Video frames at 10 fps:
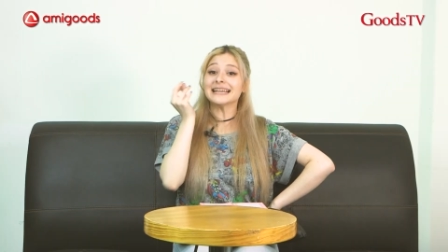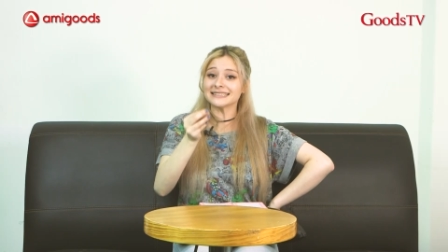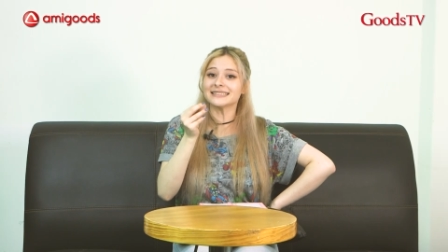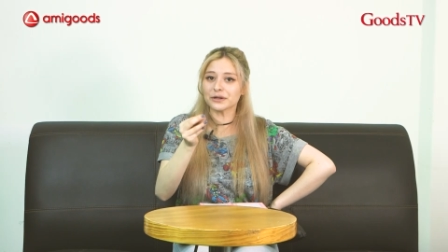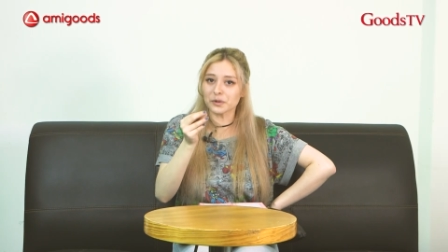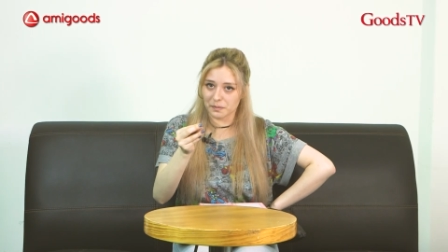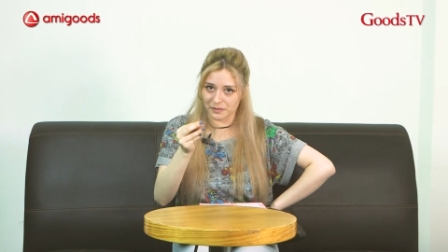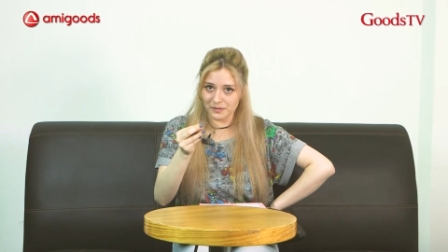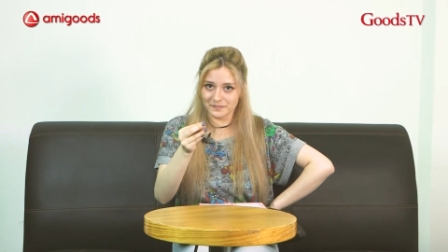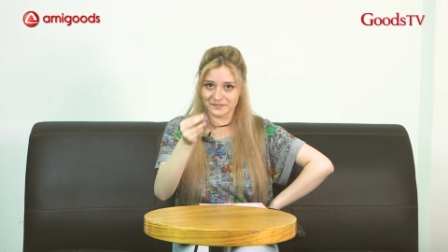Este
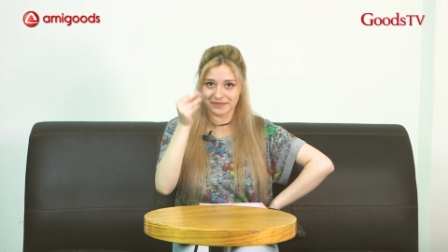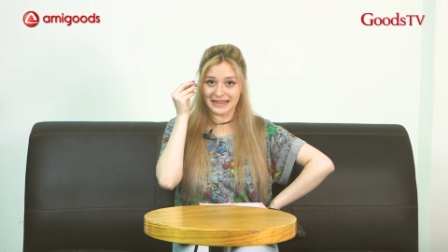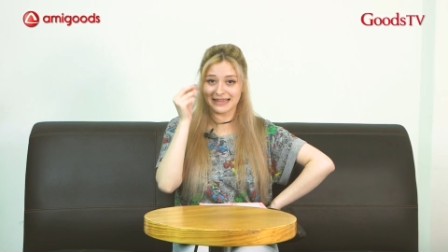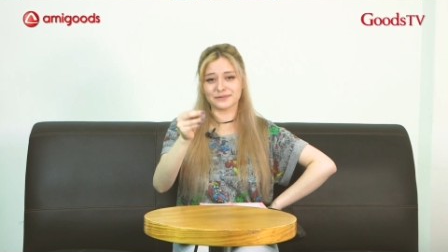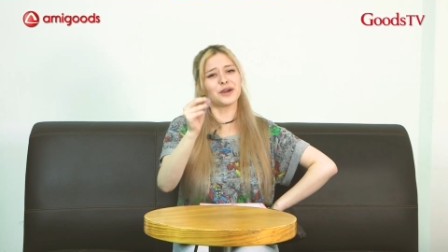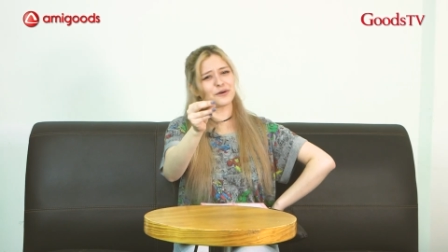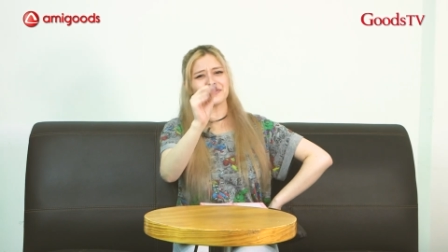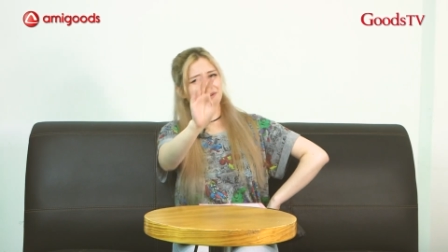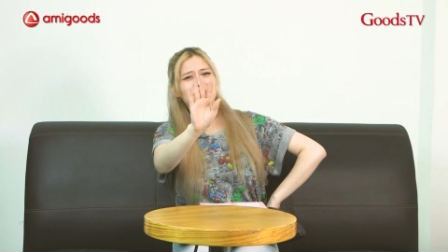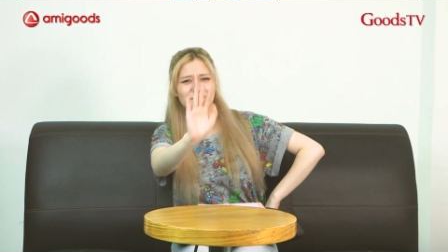grupo, les voy a
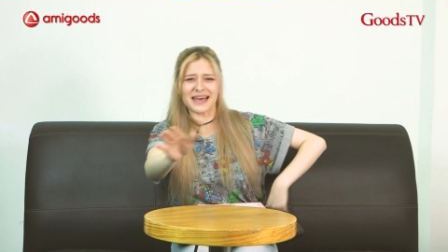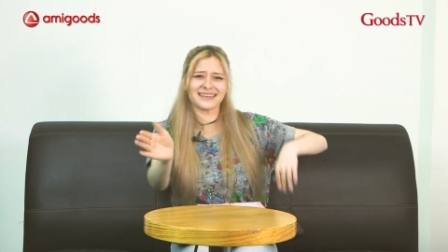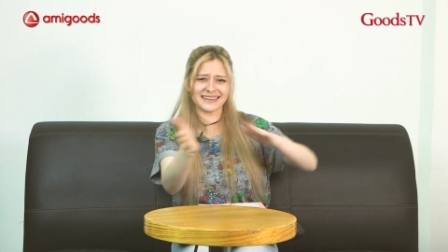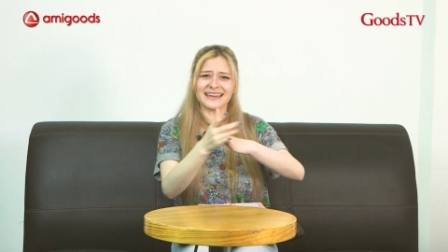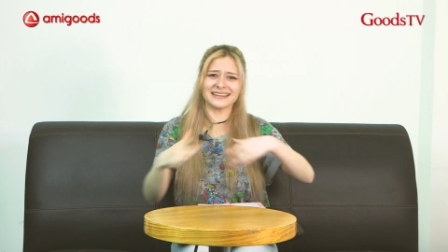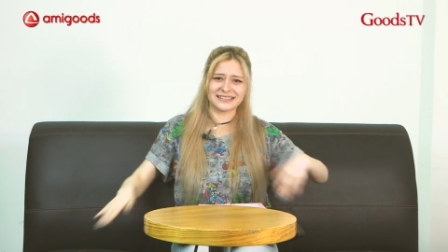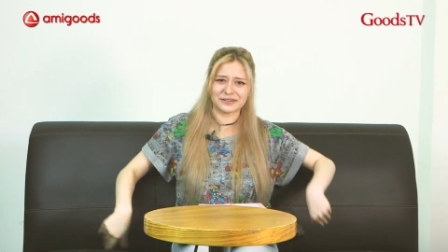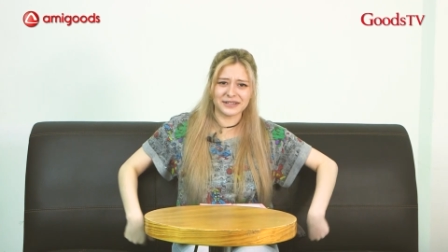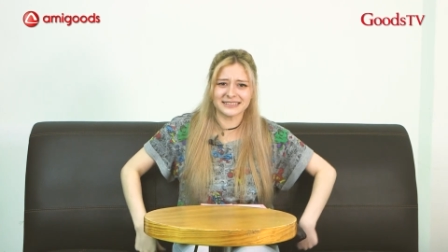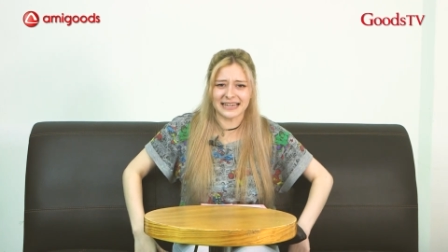contar una. Aquí en historias,